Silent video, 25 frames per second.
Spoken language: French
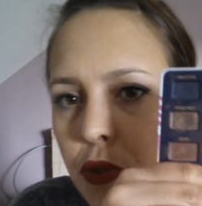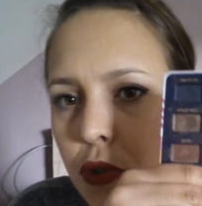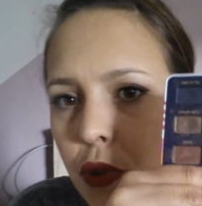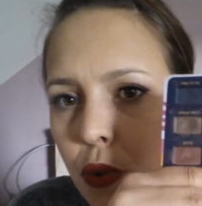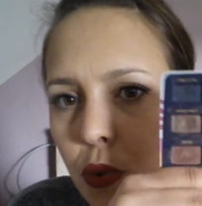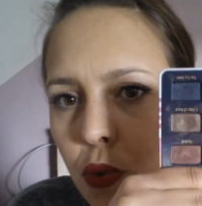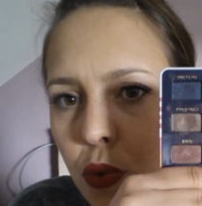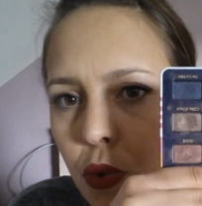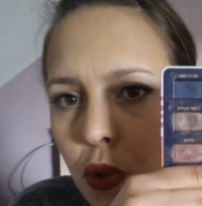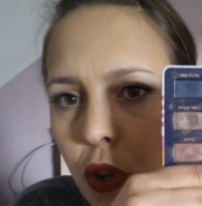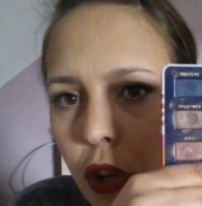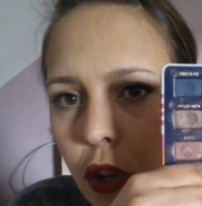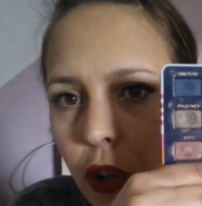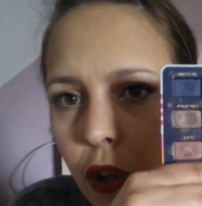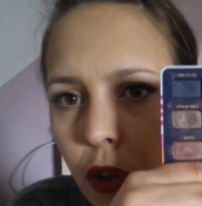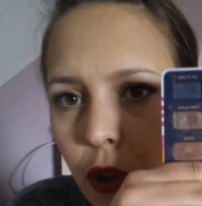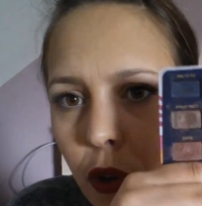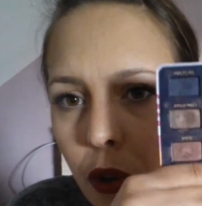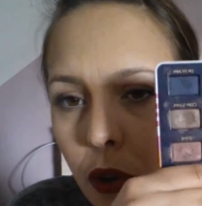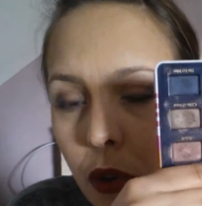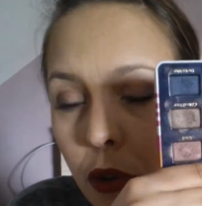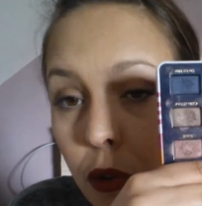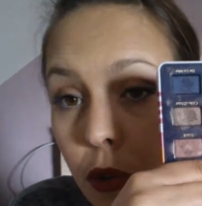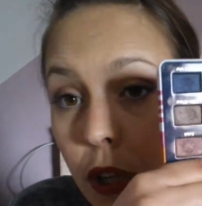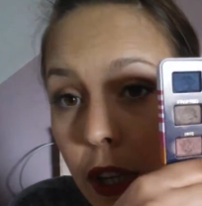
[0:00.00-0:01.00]
de couleurs
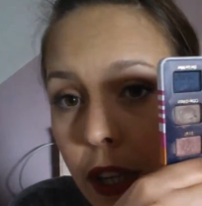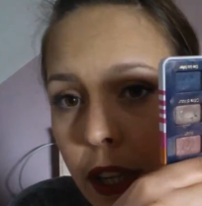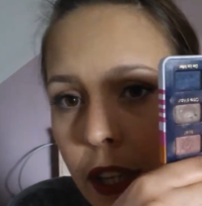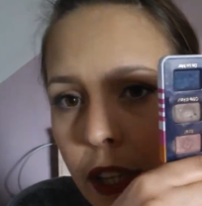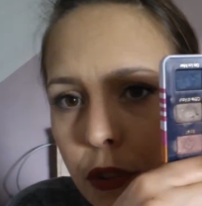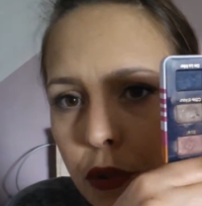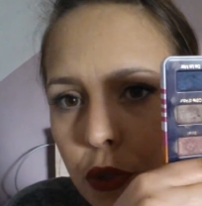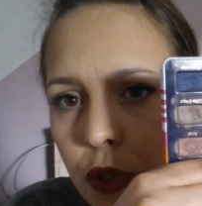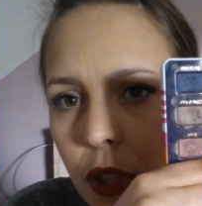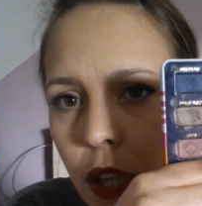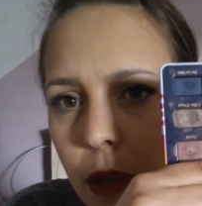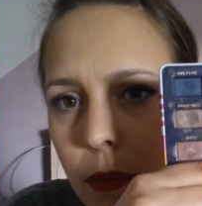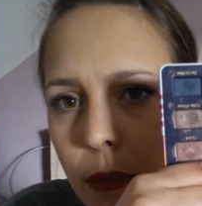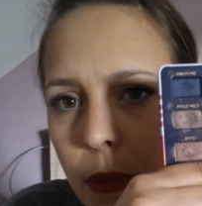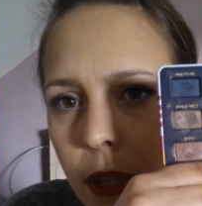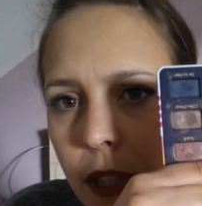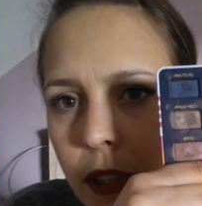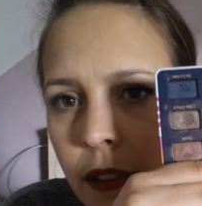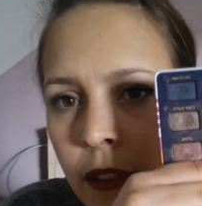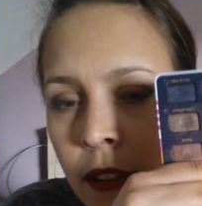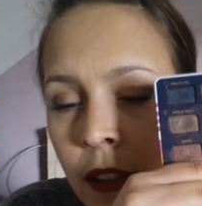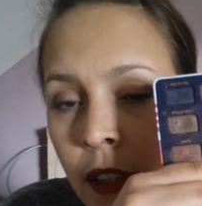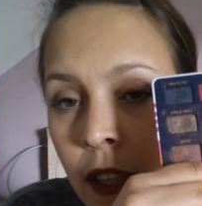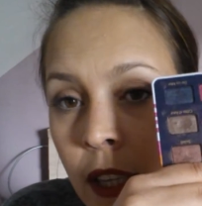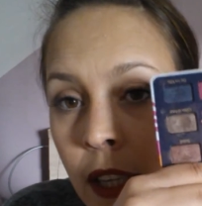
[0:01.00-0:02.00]
euh, que la Natural
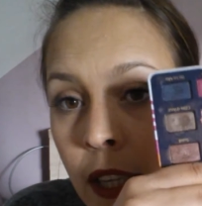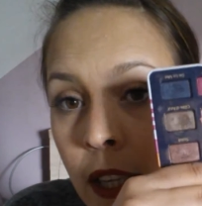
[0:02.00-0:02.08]
Matte.